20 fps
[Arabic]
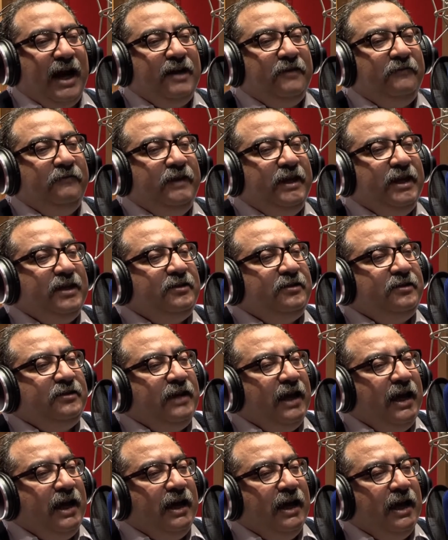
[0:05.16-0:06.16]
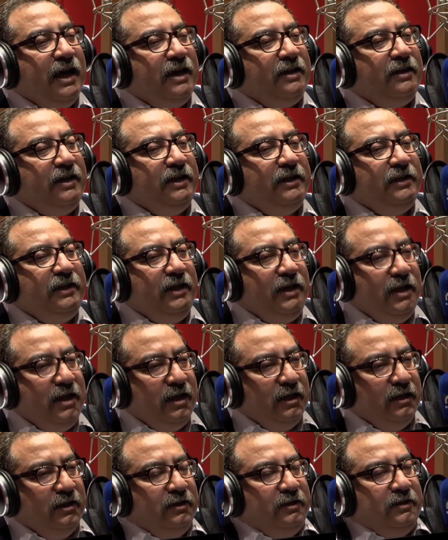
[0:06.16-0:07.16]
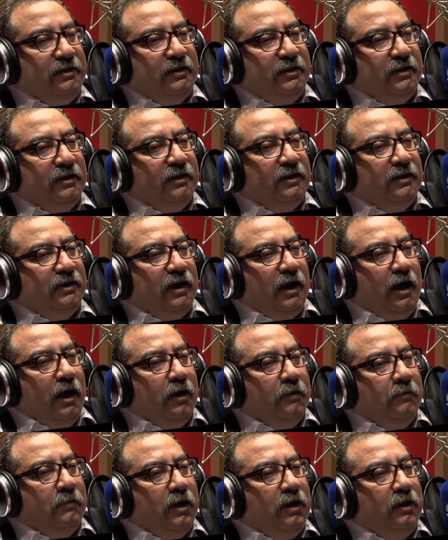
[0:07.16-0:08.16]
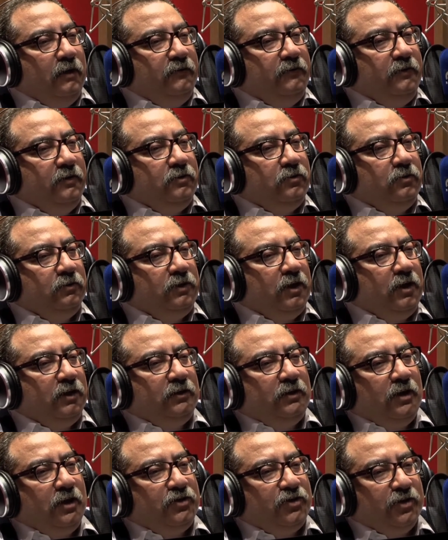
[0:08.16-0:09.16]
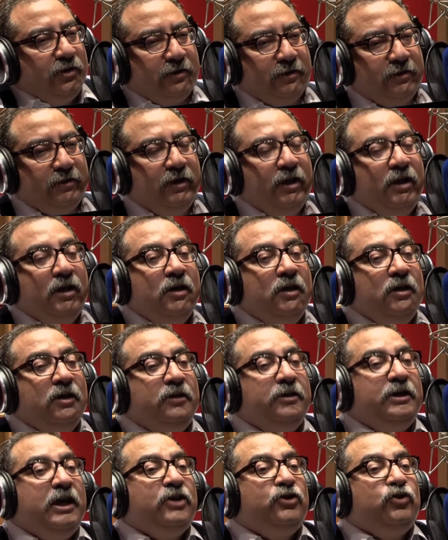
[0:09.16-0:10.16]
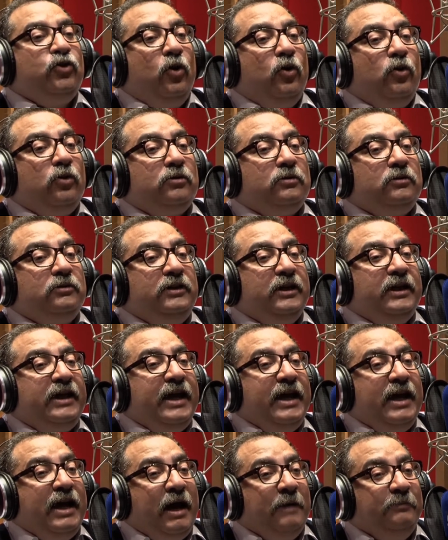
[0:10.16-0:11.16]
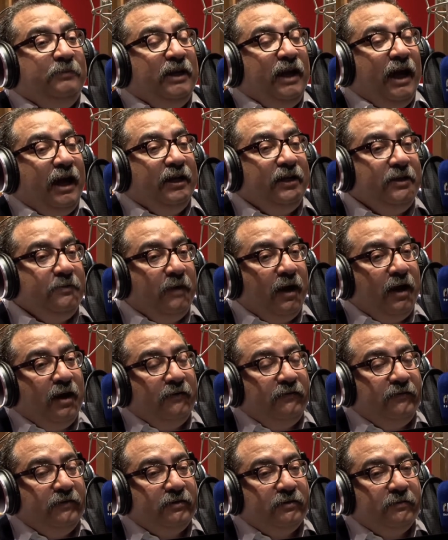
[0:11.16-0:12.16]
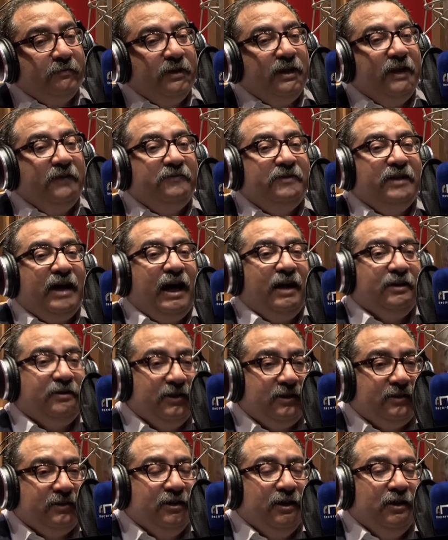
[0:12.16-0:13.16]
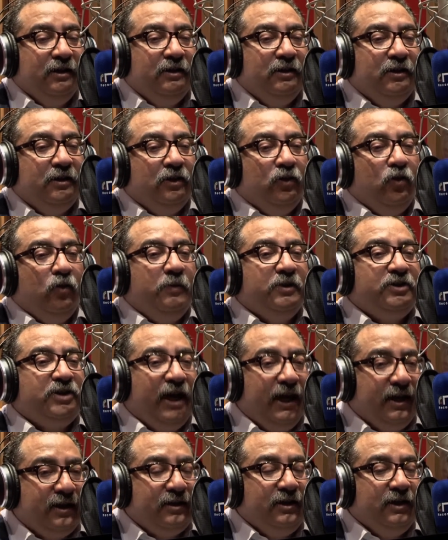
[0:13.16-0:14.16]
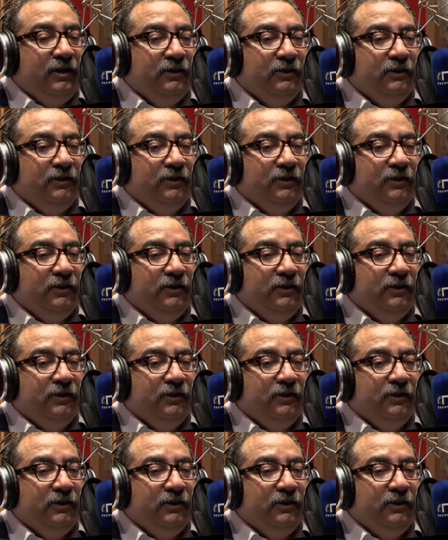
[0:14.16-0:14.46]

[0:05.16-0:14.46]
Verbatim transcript: عارف لسه هذا الجيل عام 2013 يشعر تجاه عبد الحليم حافظ بنفس احاسيسنا ومشاعرنا